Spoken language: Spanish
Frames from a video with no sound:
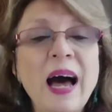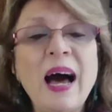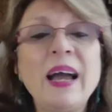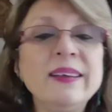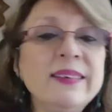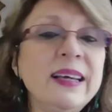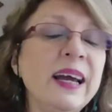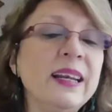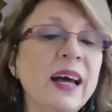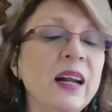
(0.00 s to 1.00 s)
a este
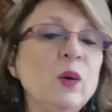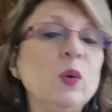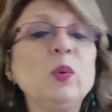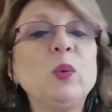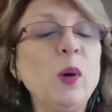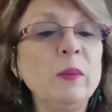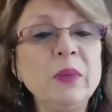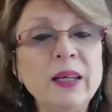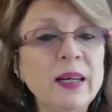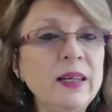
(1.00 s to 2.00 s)
canal con tu
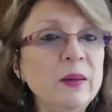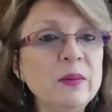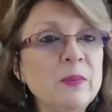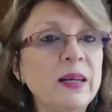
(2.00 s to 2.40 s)
amiga Nieves